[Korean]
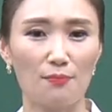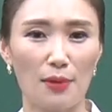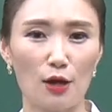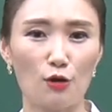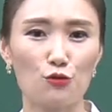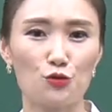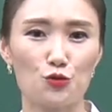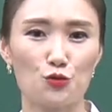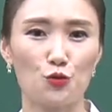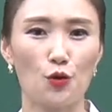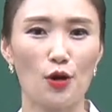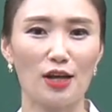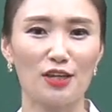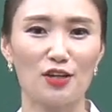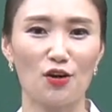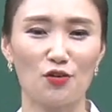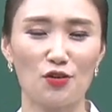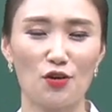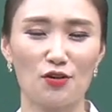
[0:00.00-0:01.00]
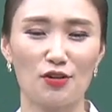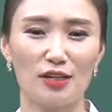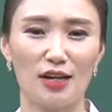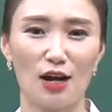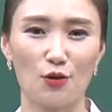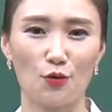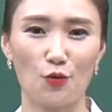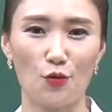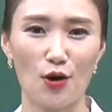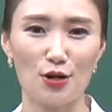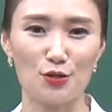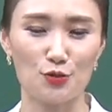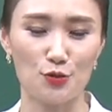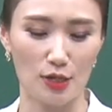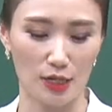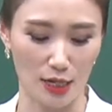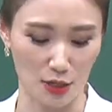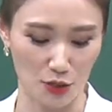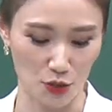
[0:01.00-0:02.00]
매우 중요한 영역이라고 할 수
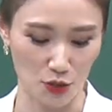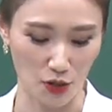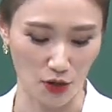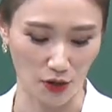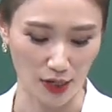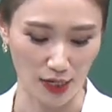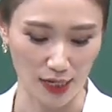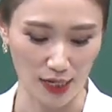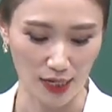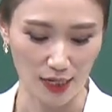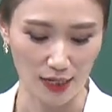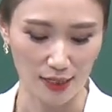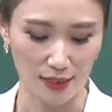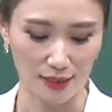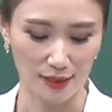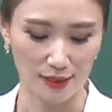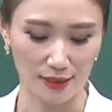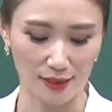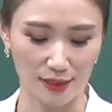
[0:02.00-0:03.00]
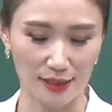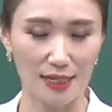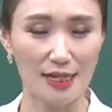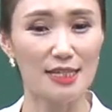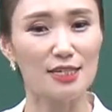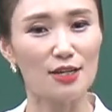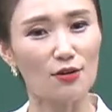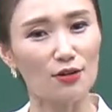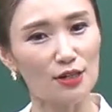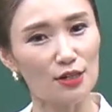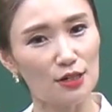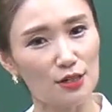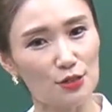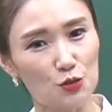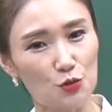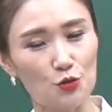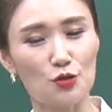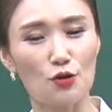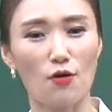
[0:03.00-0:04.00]
있겠죠. 어, 일정을
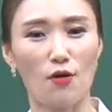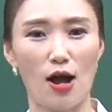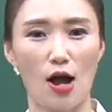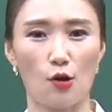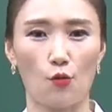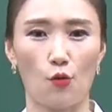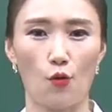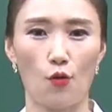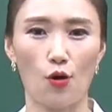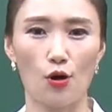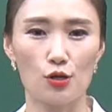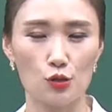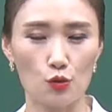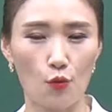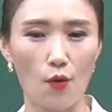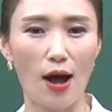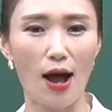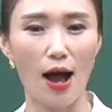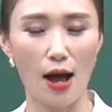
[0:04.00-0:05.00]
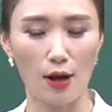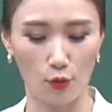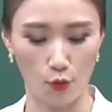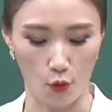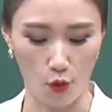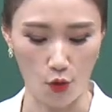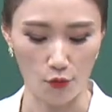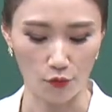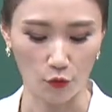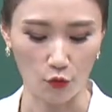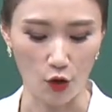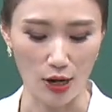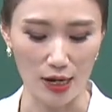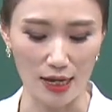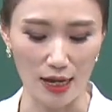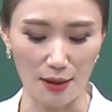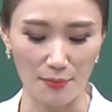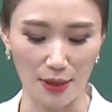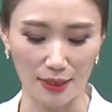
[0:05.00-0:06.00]
조정하고 소화하고
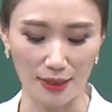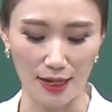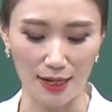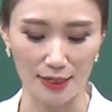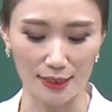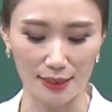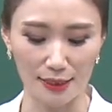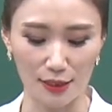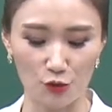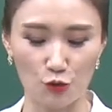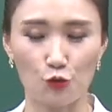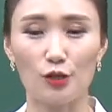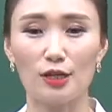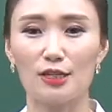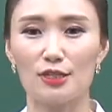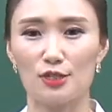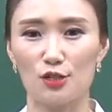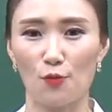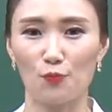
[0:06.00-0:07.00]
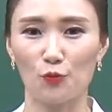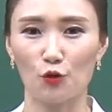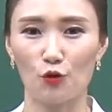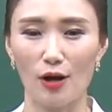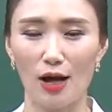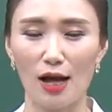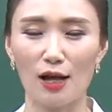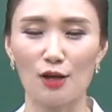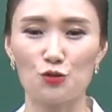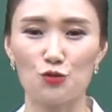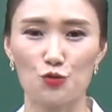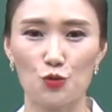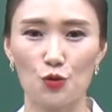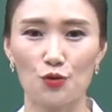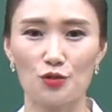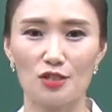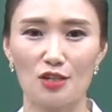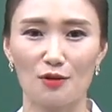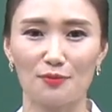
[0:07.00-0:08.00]
관리함에 따른 유의점과
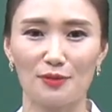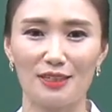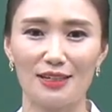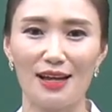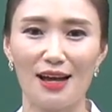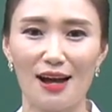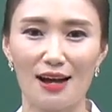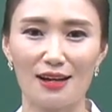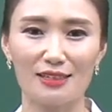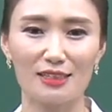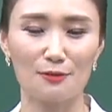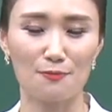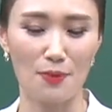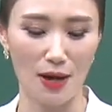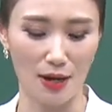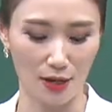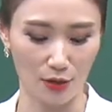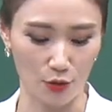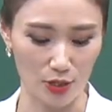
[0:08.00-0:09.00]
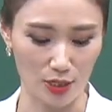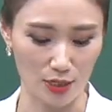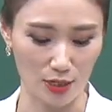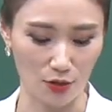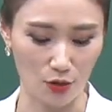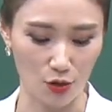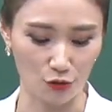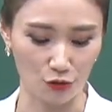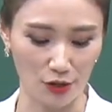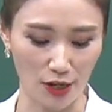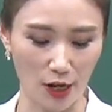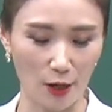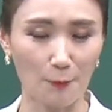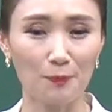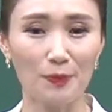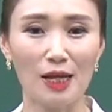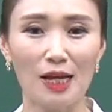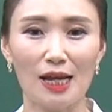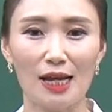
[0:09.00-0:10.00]
중요점을 학습하게 되실 거고요.
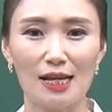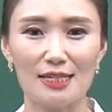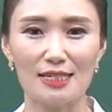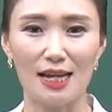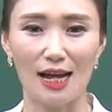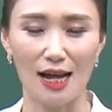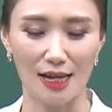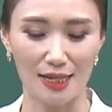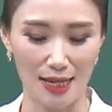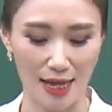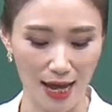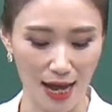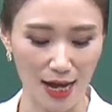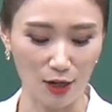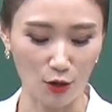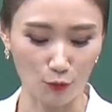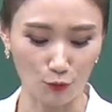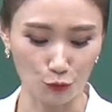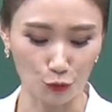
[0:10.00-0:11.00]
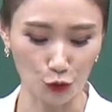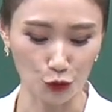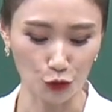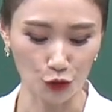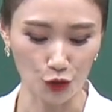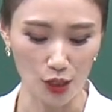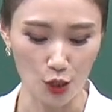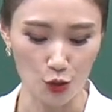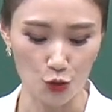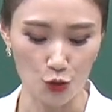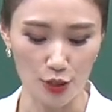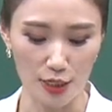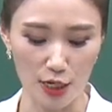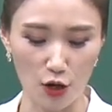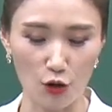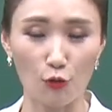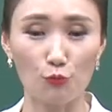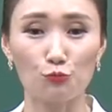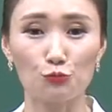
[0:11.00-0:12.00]
자, 예약 업무,
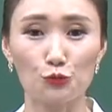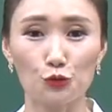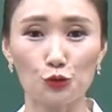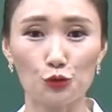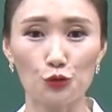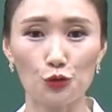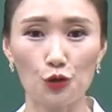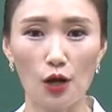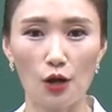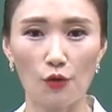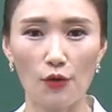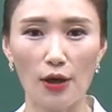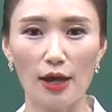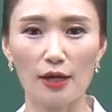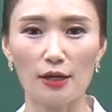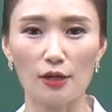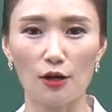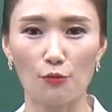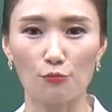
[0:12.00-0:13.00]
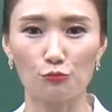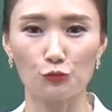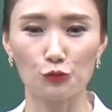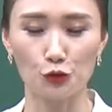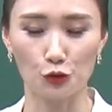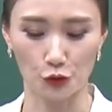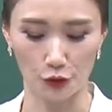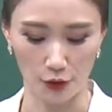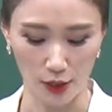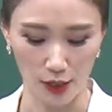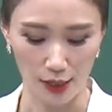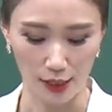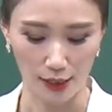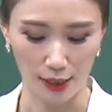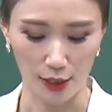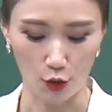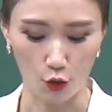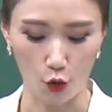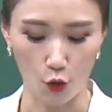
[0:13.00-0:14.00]
출장 업무, 회의 업무,
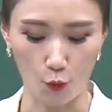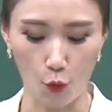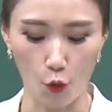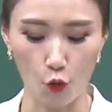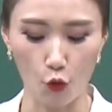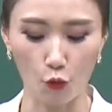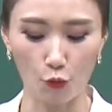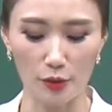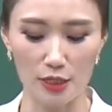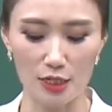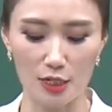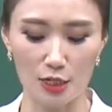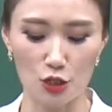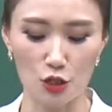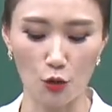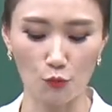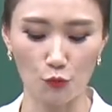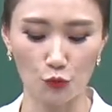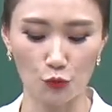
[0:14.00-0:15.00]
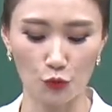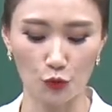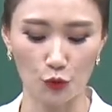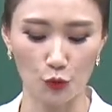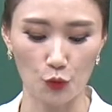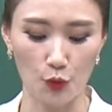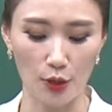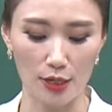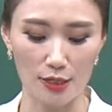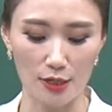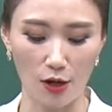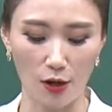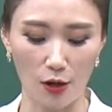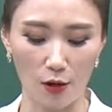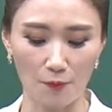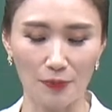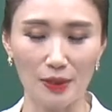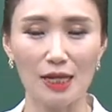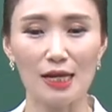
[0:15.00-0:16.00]
그리고 보고 및 지시 업무 등을
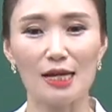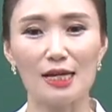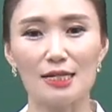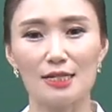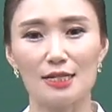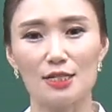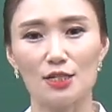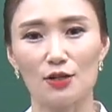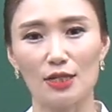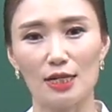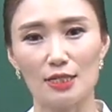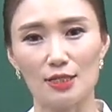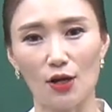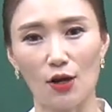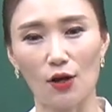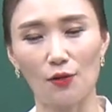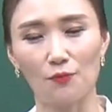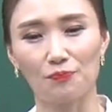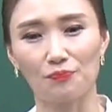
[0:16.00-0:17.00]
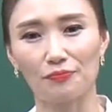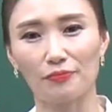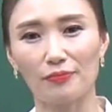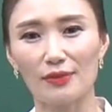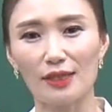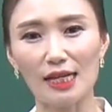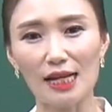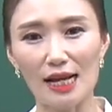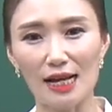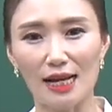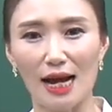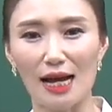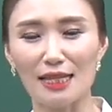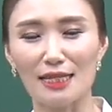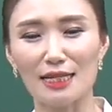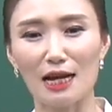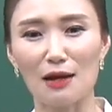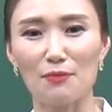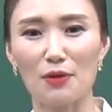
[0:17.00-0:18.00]
통해서 실전에서
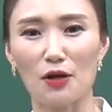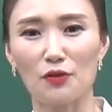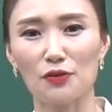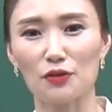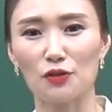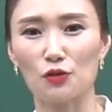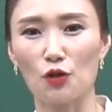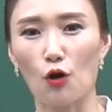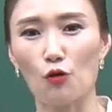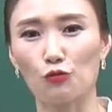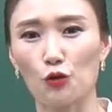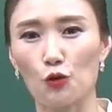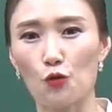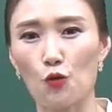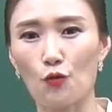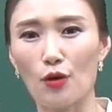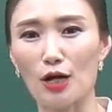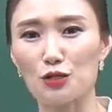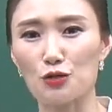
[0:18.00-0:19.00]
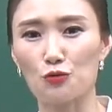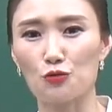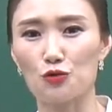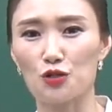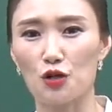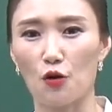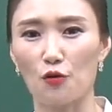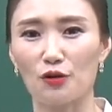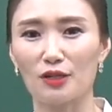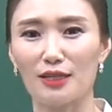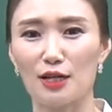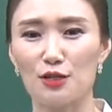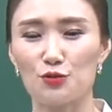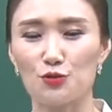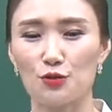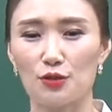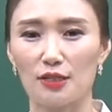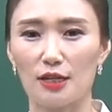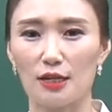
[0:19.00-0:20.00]
가능하면 더욱더 효과적으로 접근할
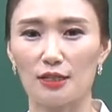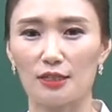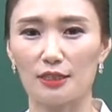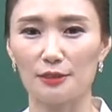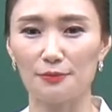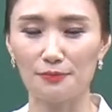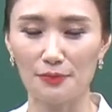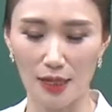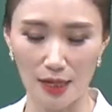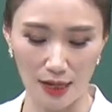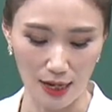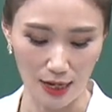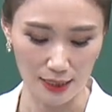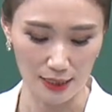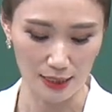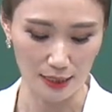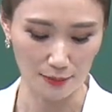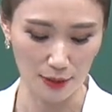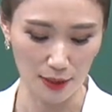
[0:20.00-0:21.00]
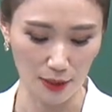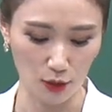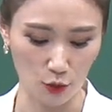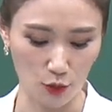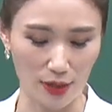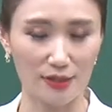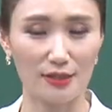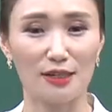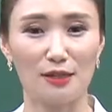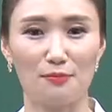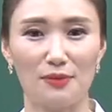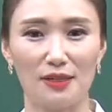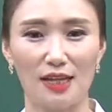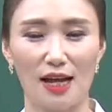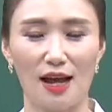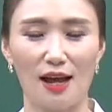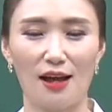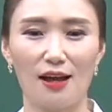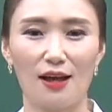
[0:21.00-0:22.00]
수 있게끔 학습을
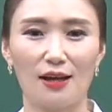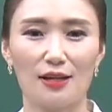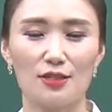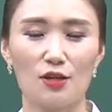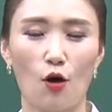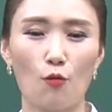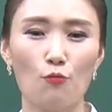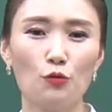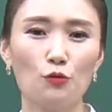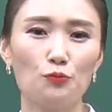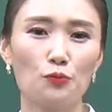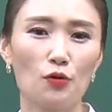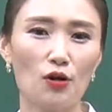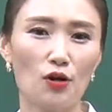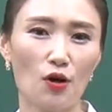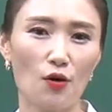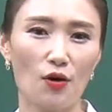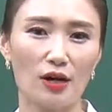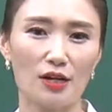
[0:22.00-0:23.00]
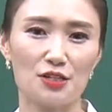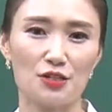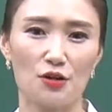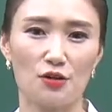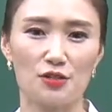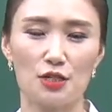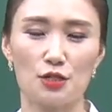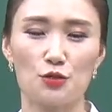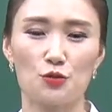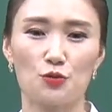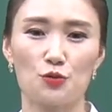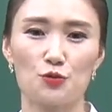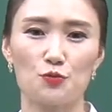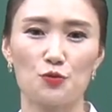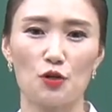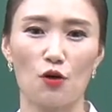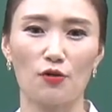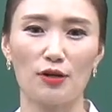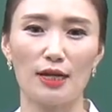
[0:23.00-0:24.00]
도와드립니다. 그래서 업무 폴로워가 전체적으로 좀
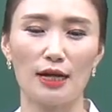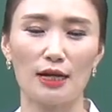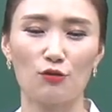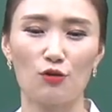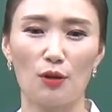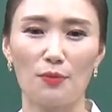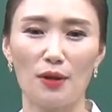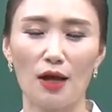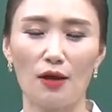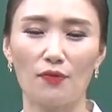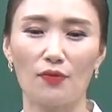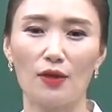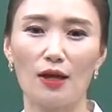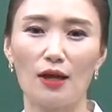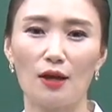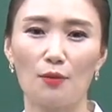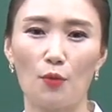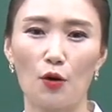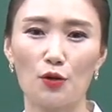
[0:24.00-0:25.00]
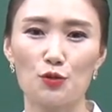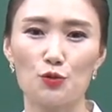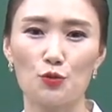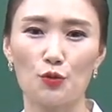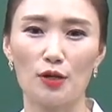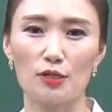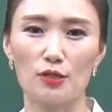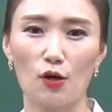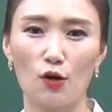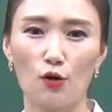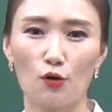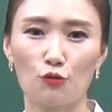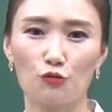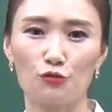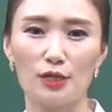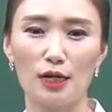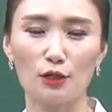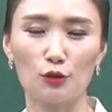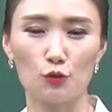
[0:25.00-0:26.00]
정리가 되면 머릿속에서
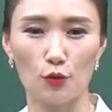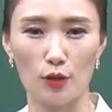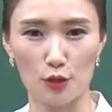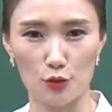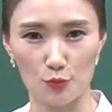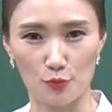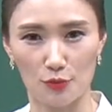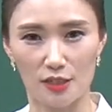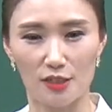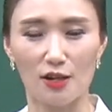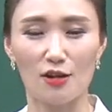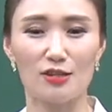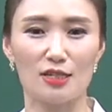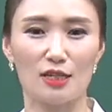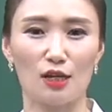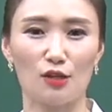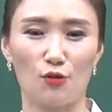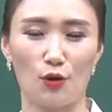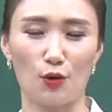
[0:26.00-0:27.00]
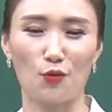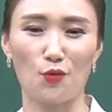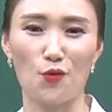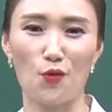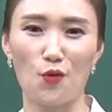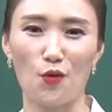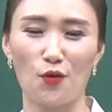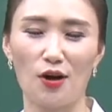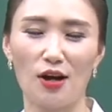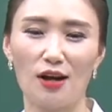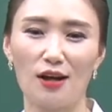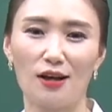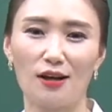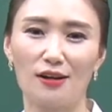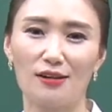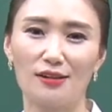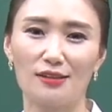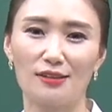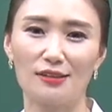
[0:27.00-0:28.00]
구상도가 좀 그려지게 되고
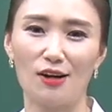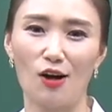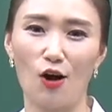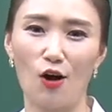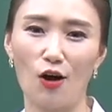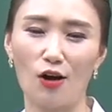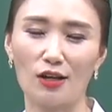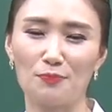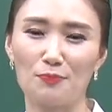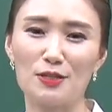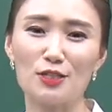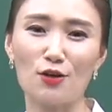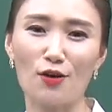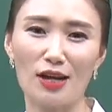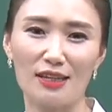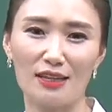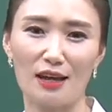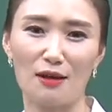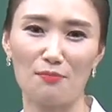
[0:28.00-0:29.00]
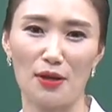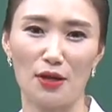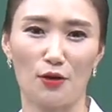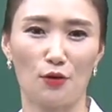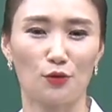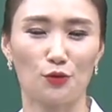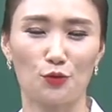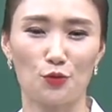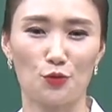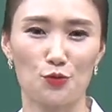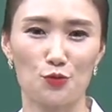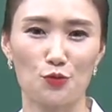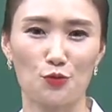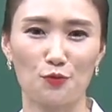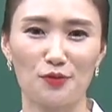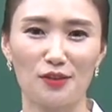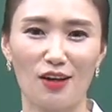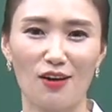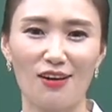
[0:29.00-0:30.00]
어, 비서에 대한 매력도
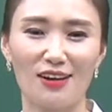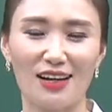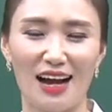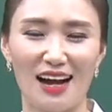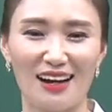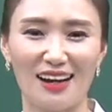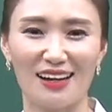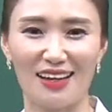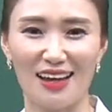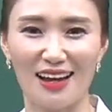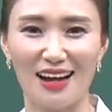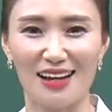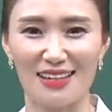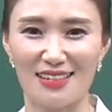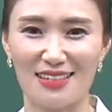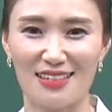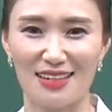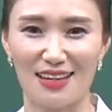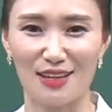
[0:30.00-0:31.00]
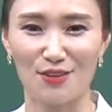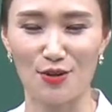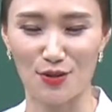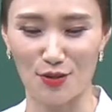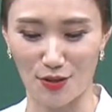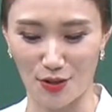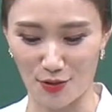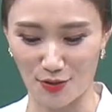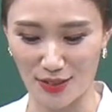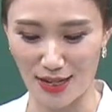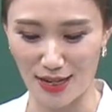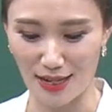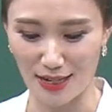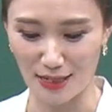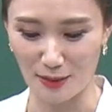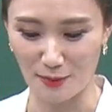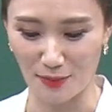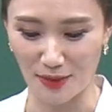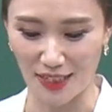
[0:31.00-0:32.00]
조금 더 강하게 가지시게 될 거라고
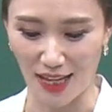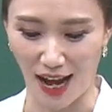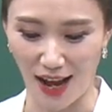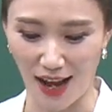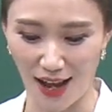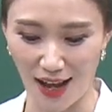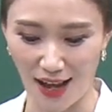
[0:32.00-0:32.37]
생각이 듭니다.